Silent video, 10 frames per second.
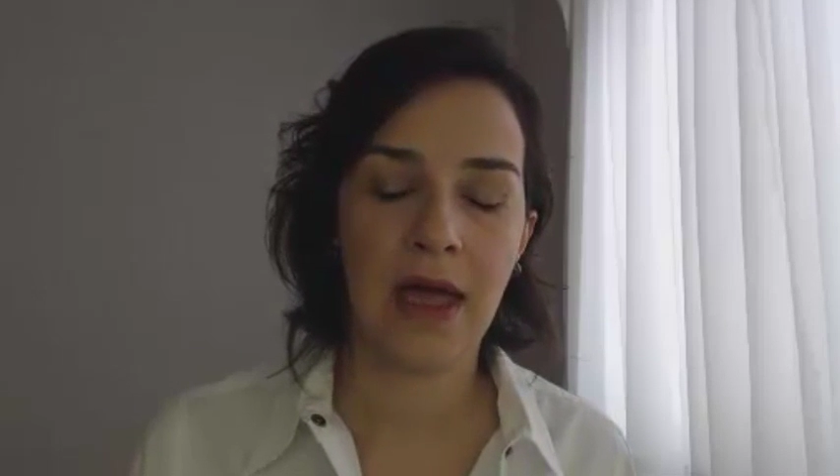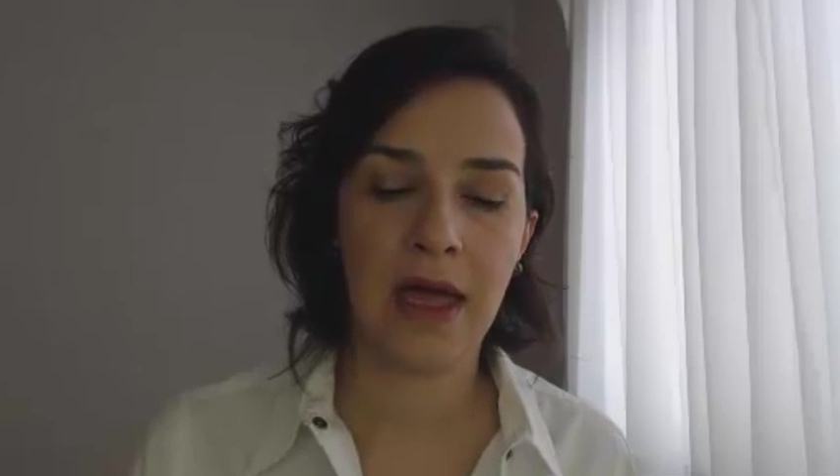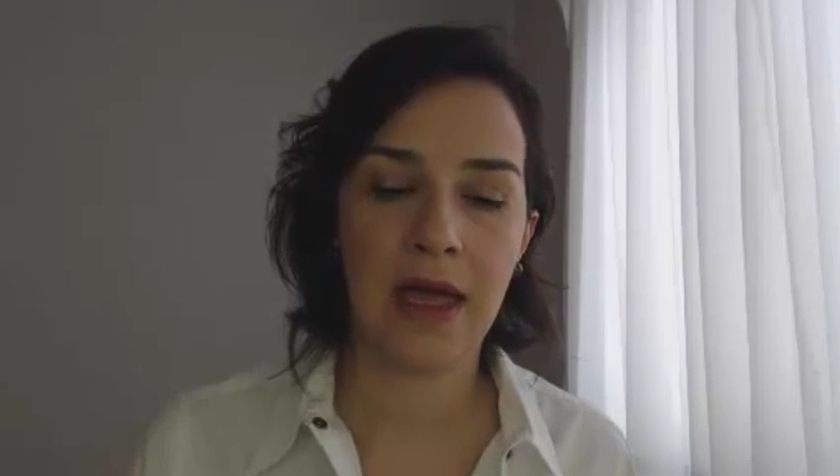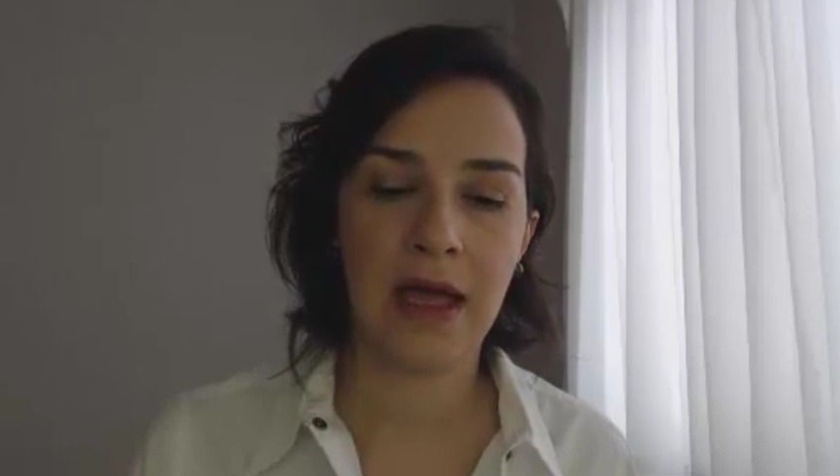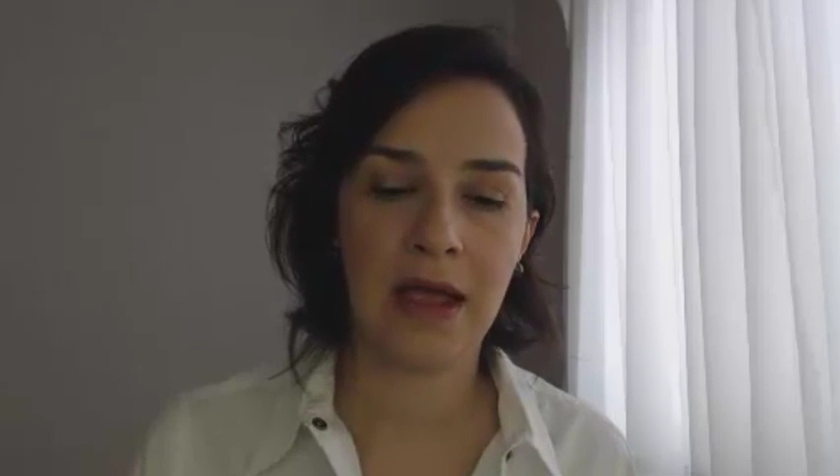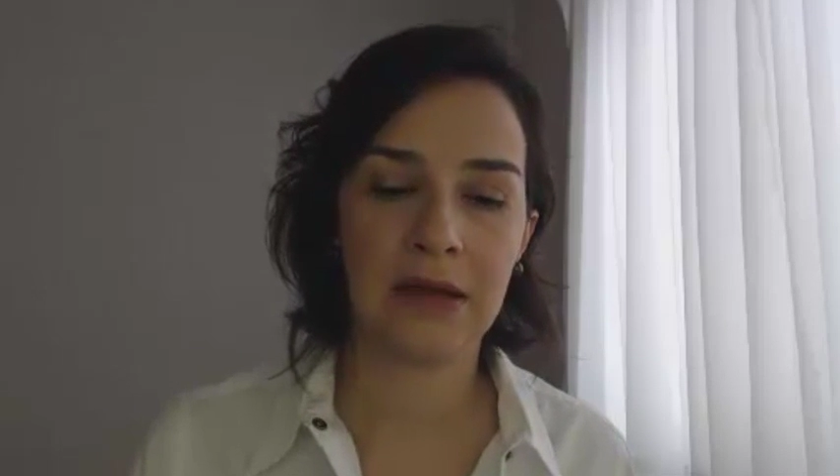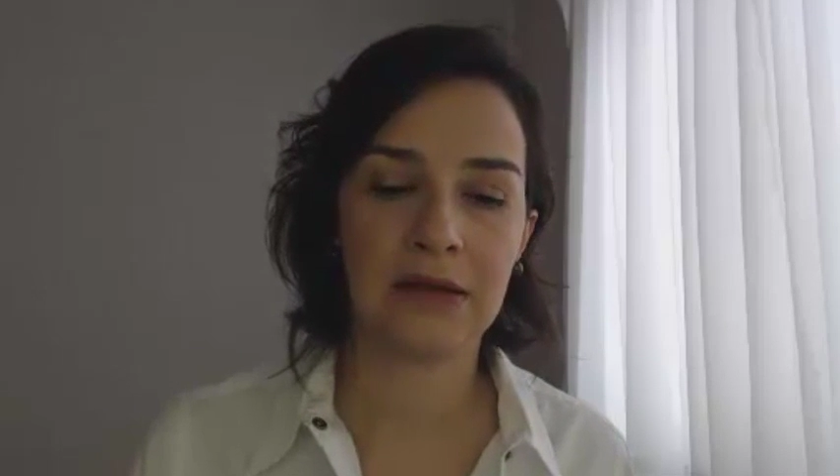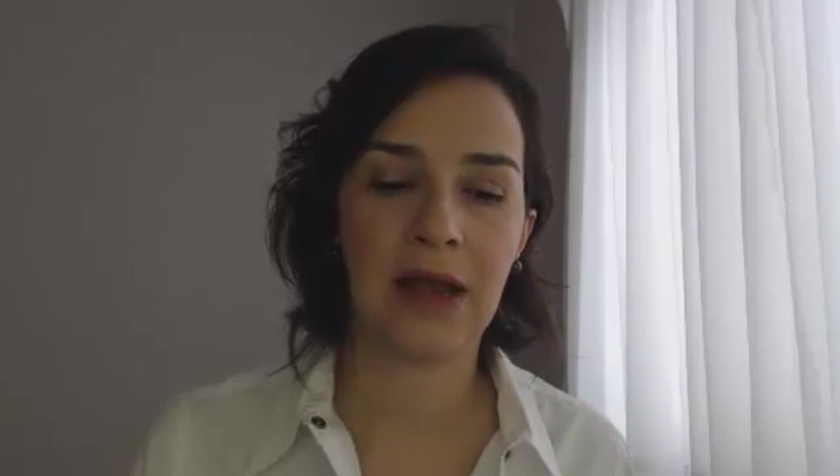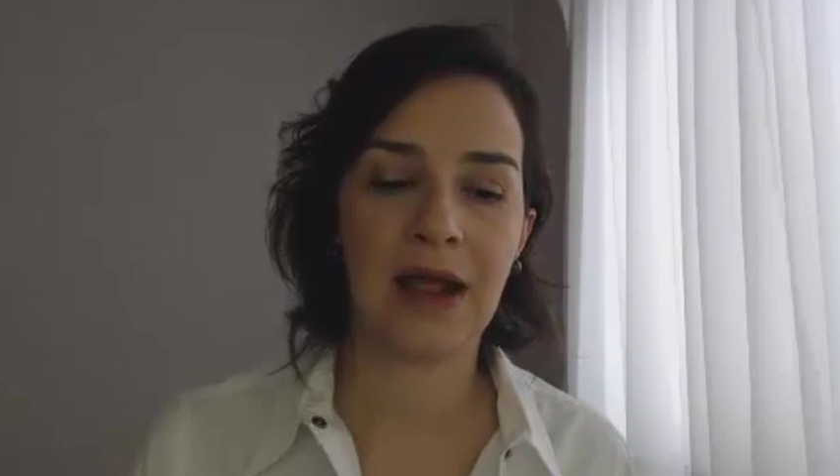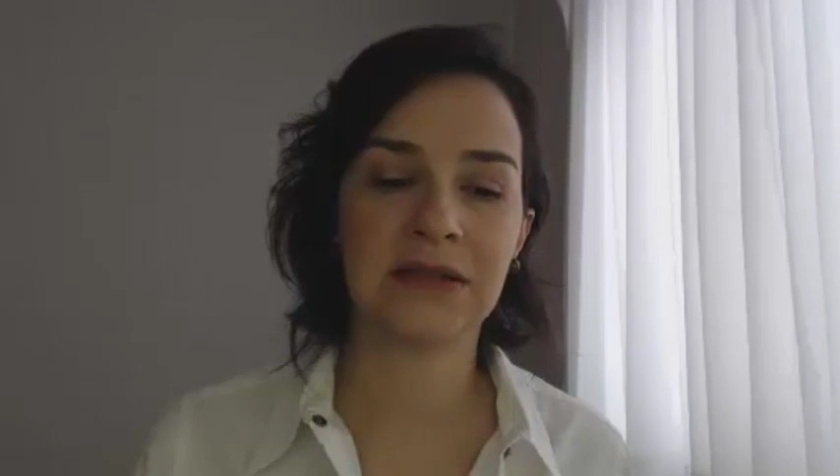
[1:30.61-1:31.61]

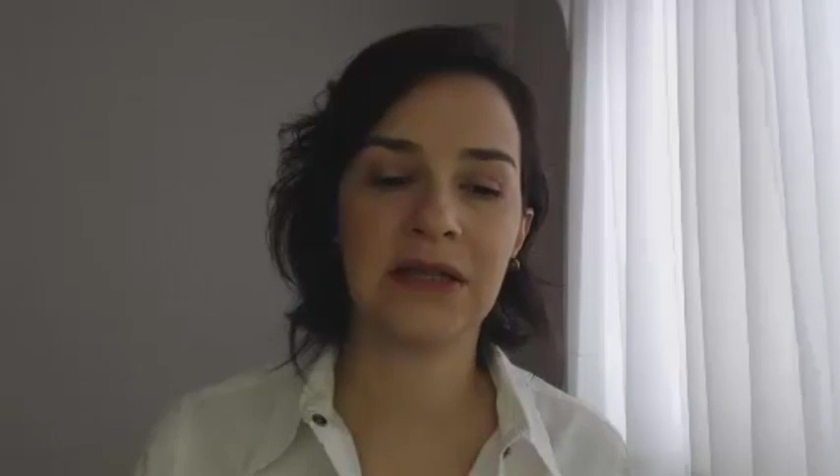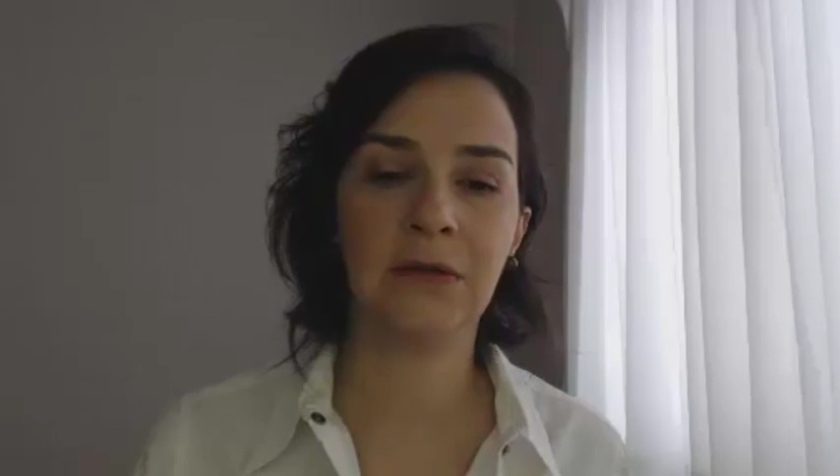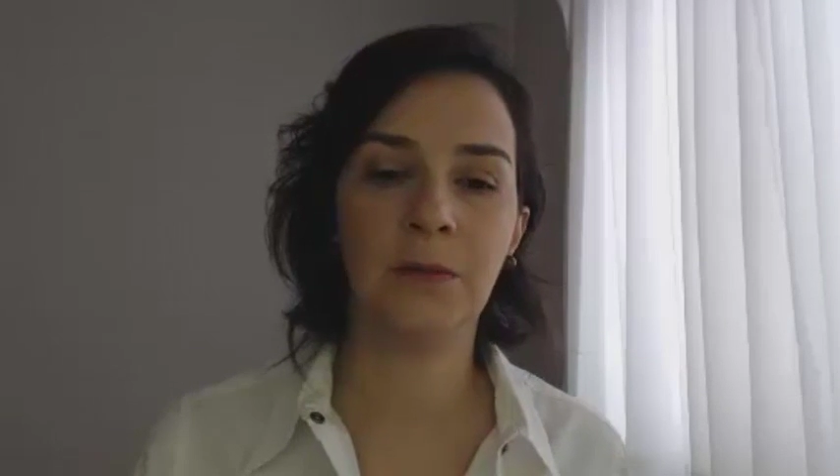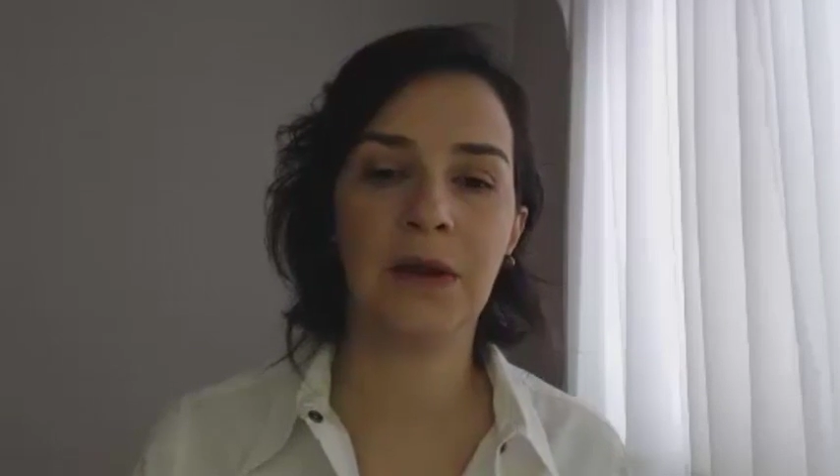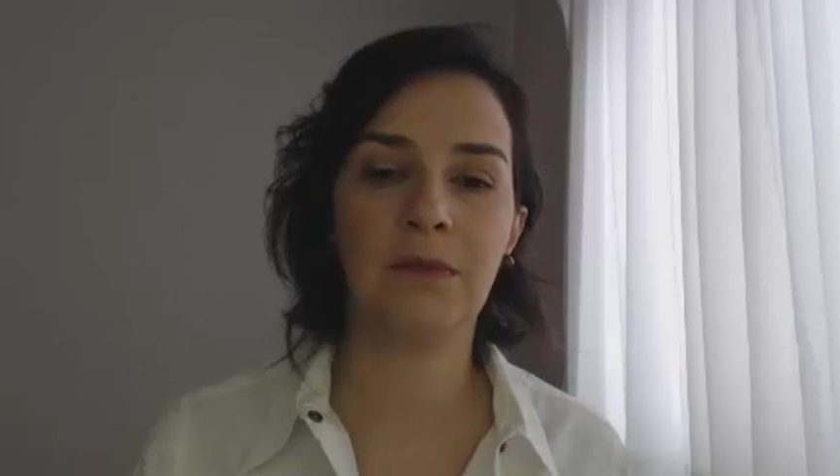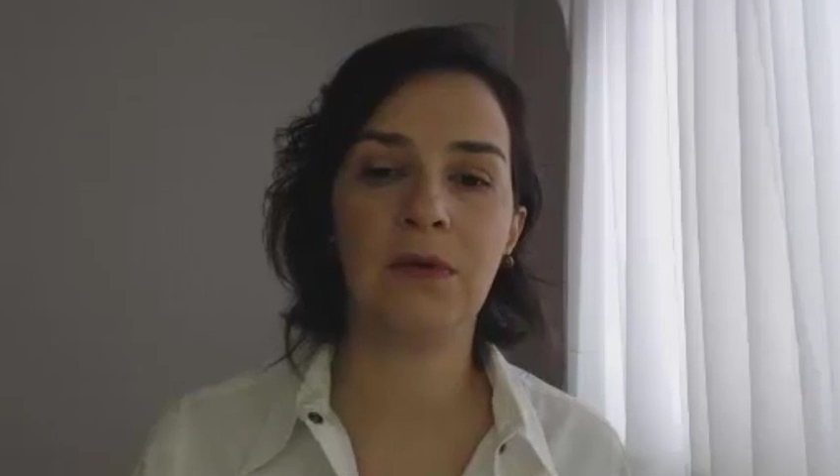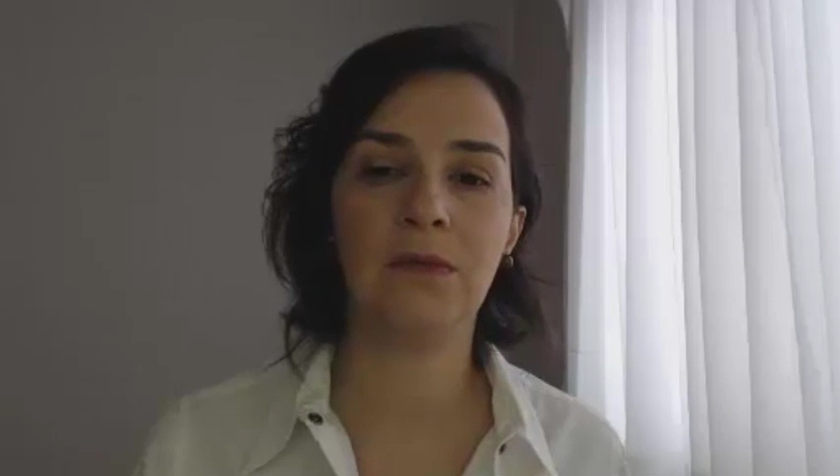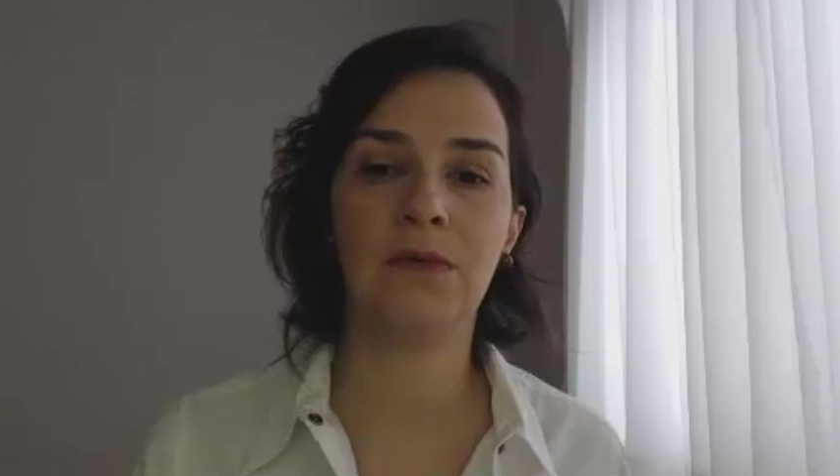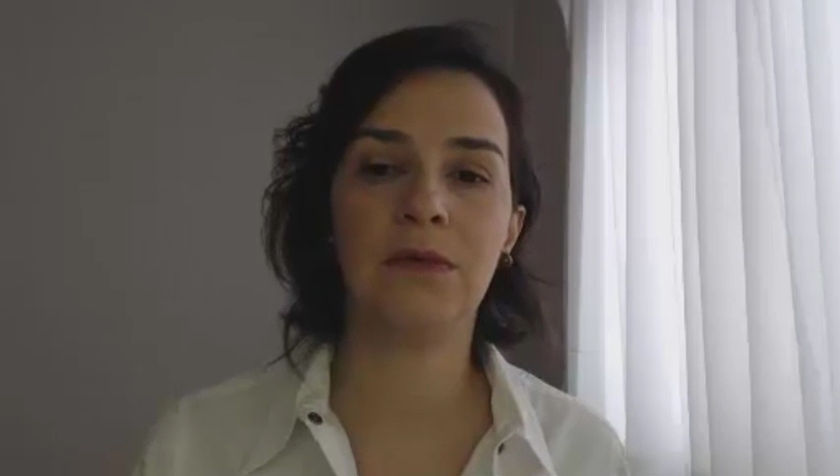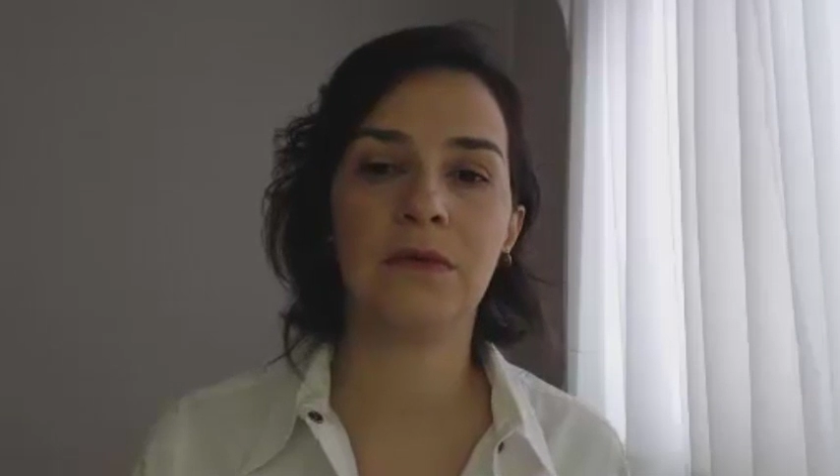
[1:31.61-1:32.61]
é, trazendo para mim
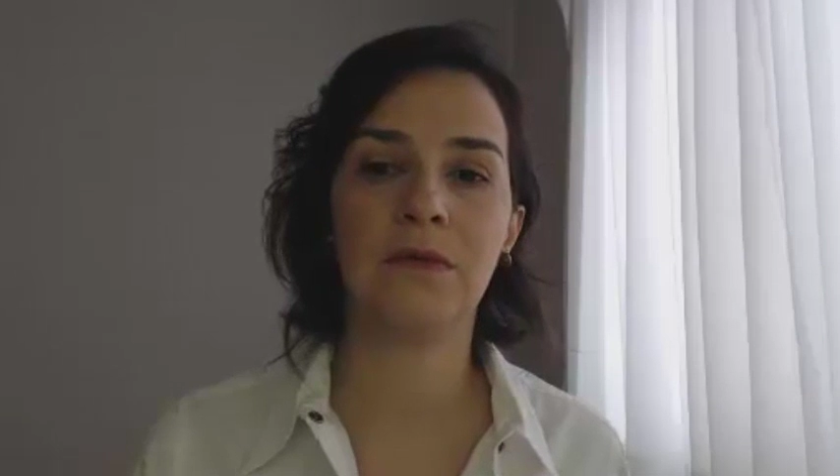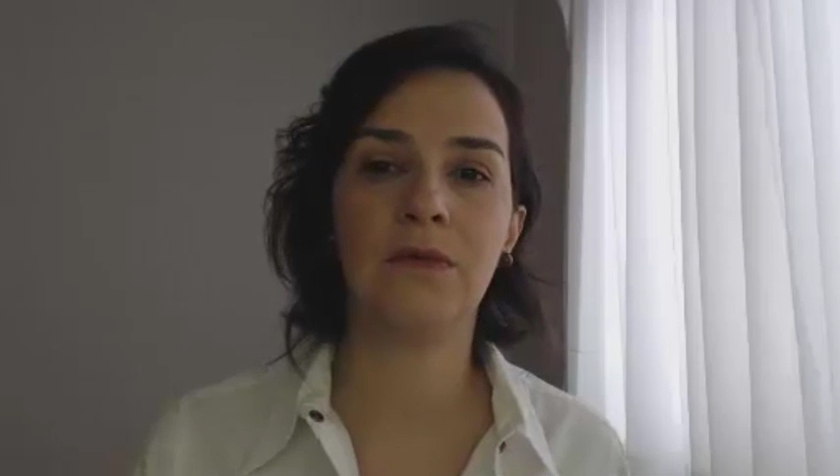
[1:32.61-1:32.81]
um,